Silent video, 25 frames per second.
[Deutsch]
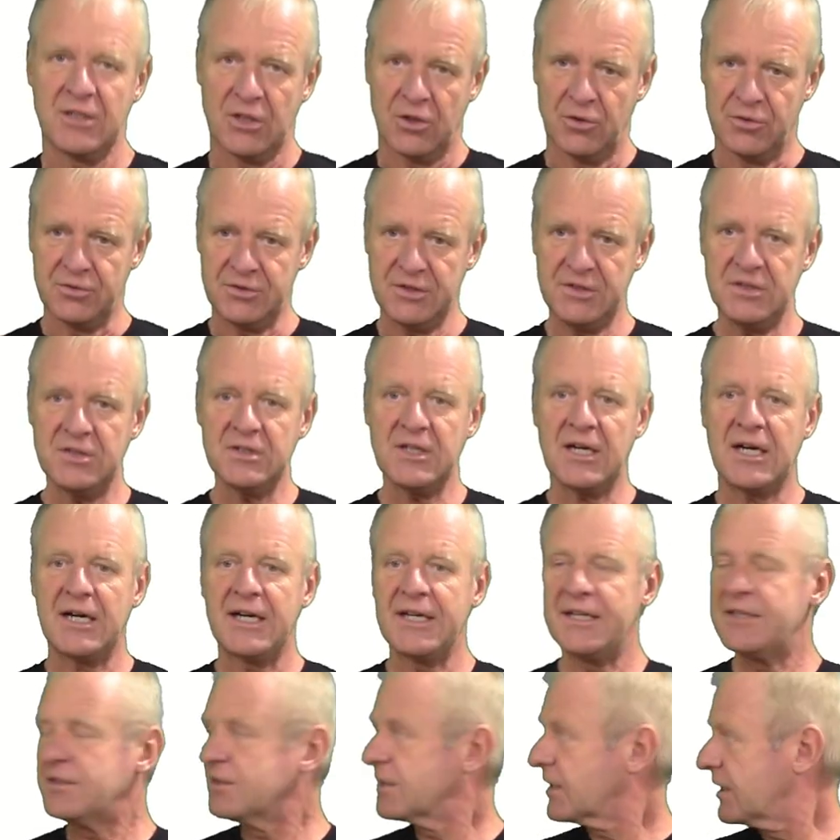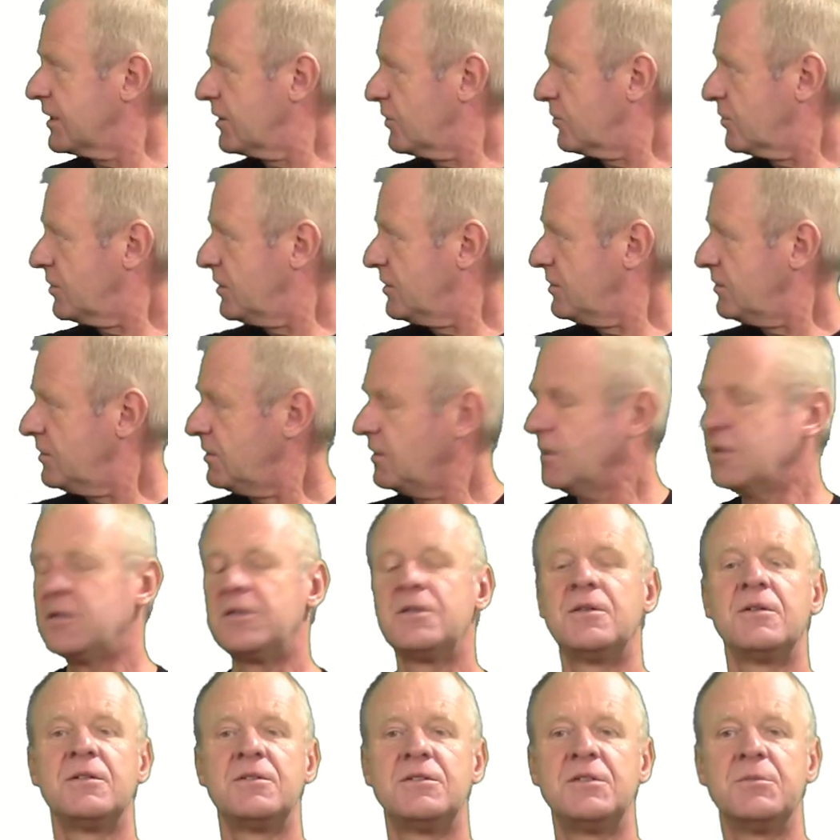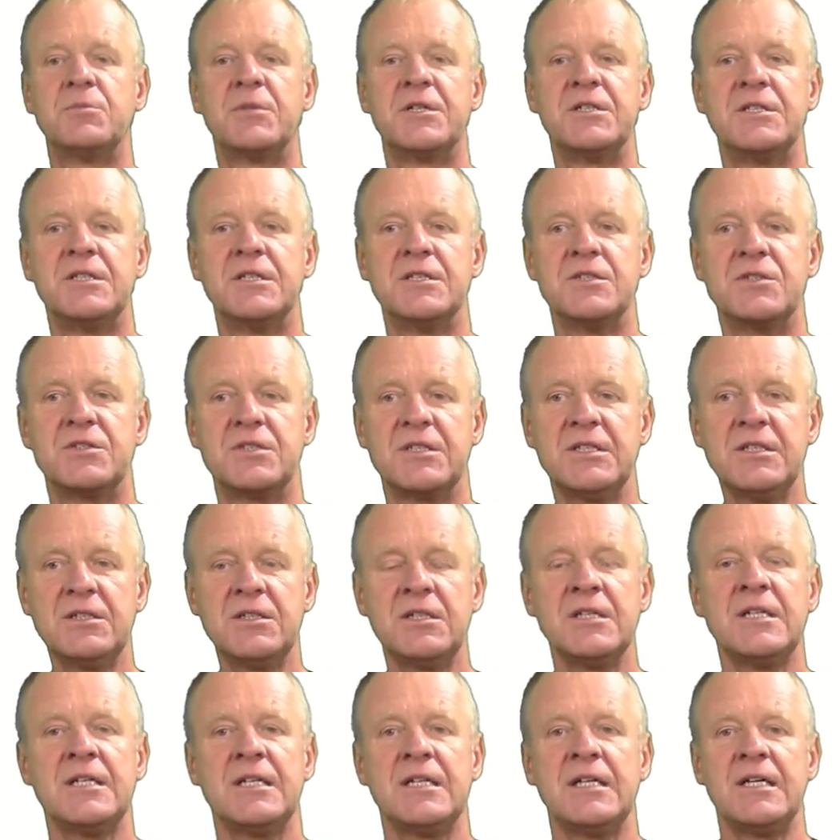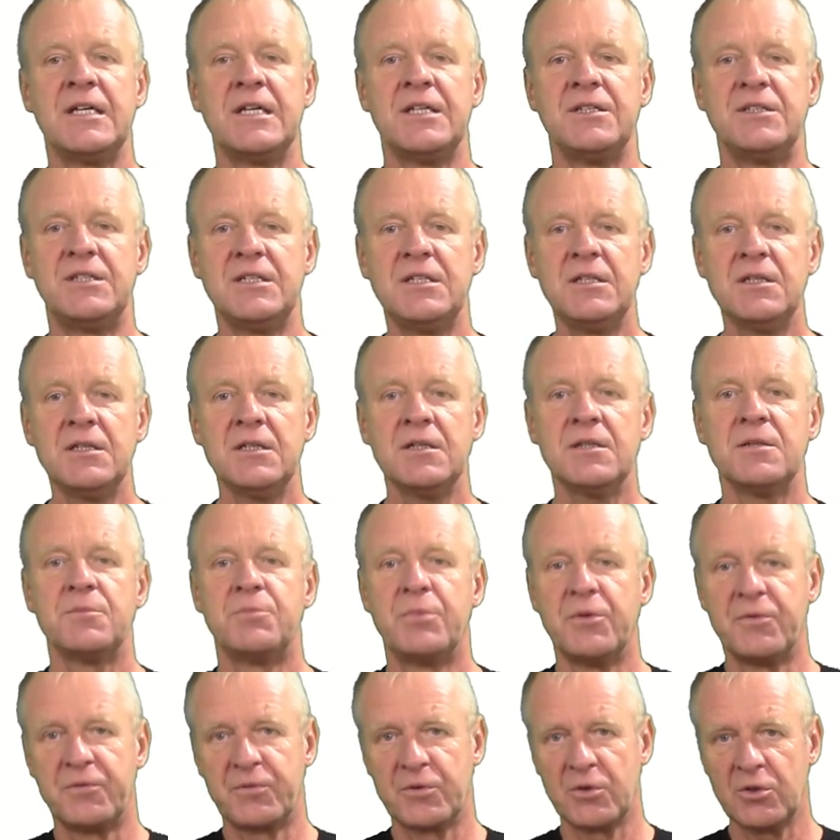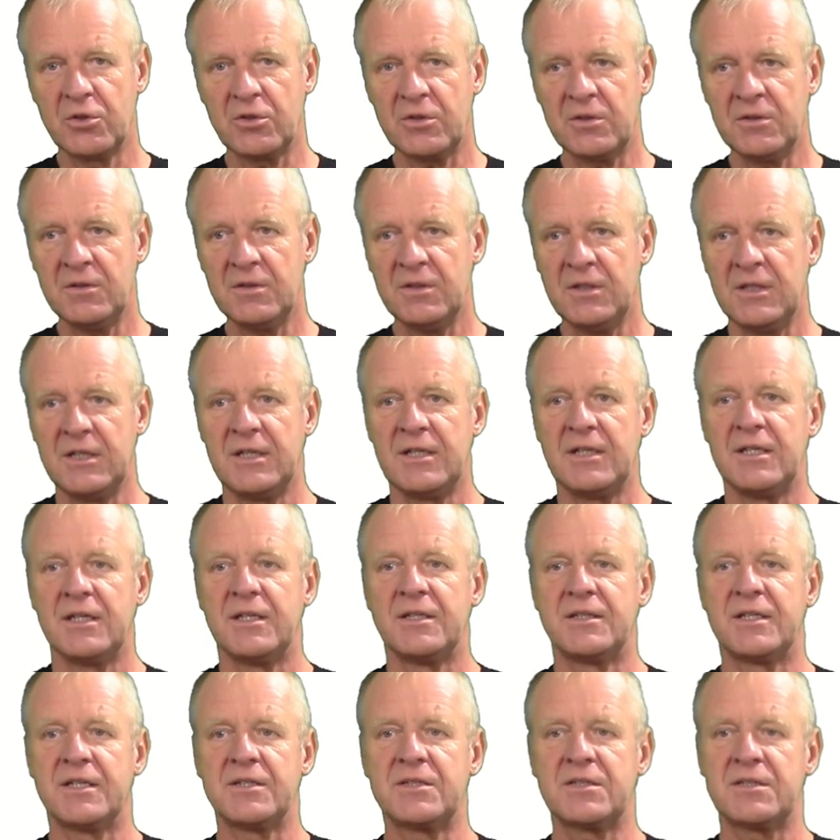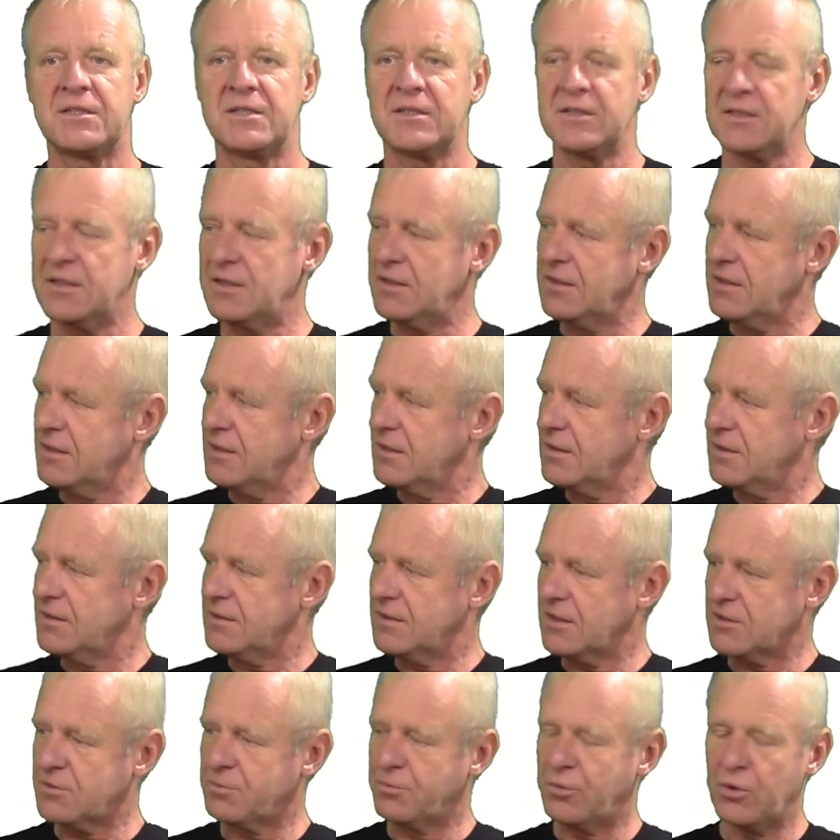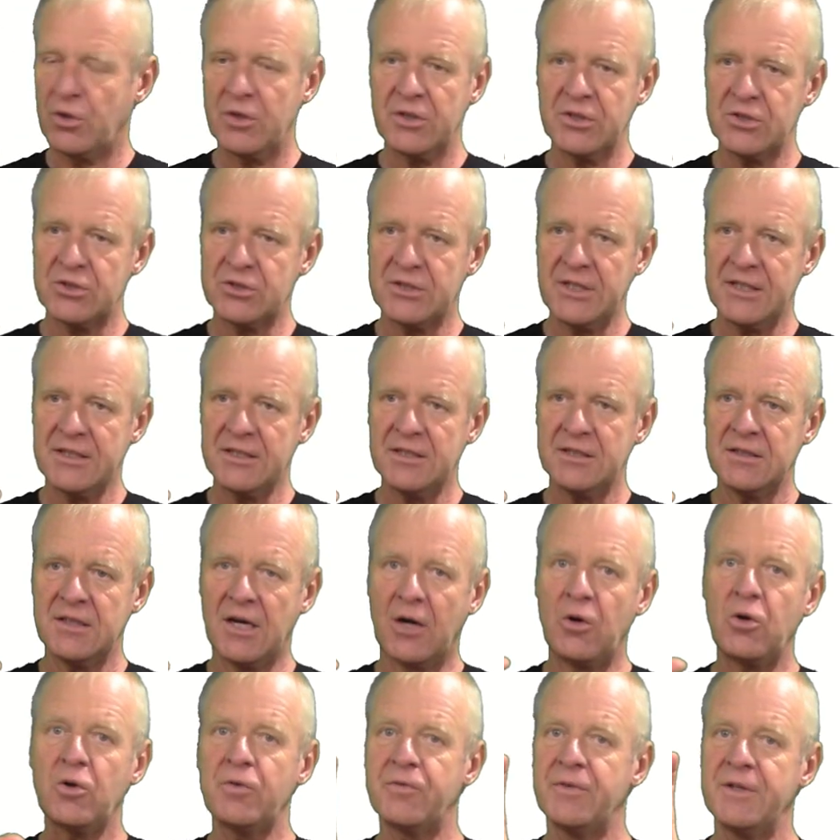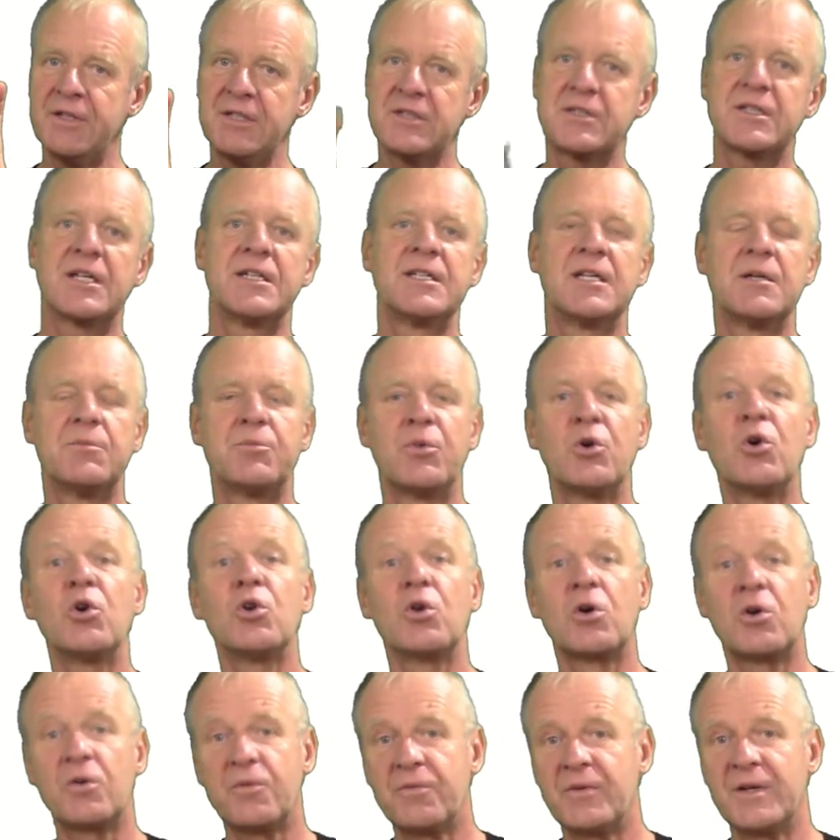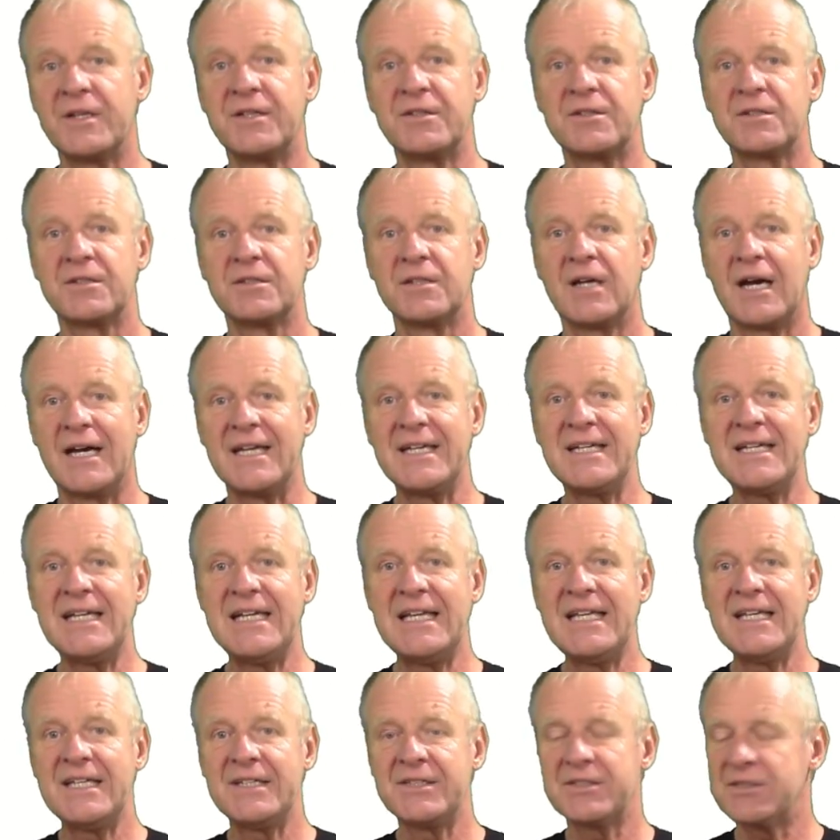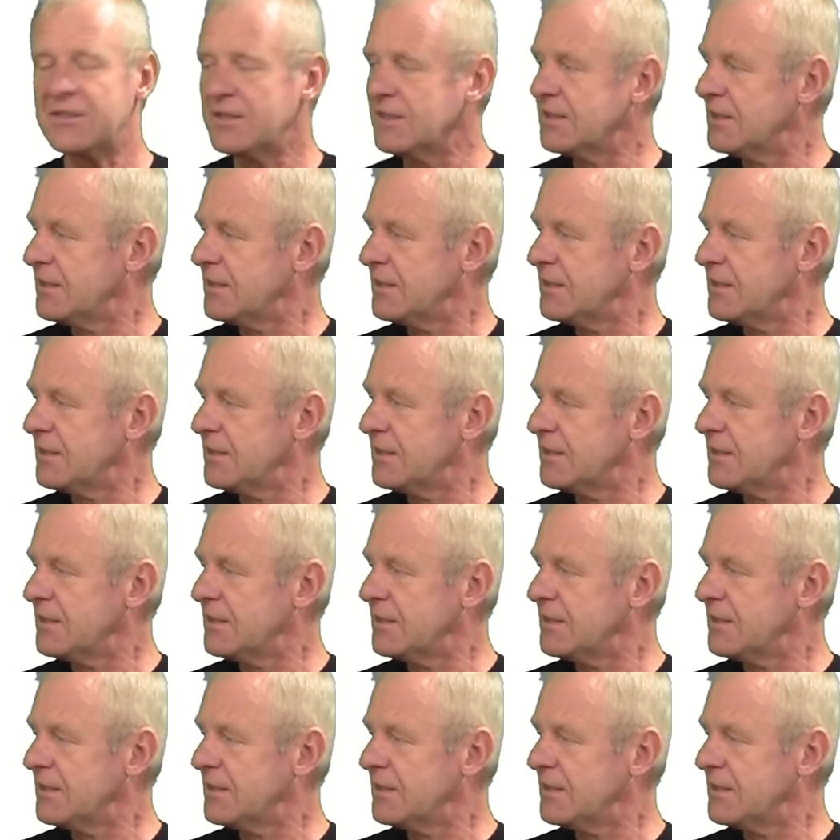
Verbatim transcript: Und diese Eindrehungen, die man hier sieht, die bewirken, dass das Bohrgestänge, auch wenn es an der Bohrlochwand anlehnt,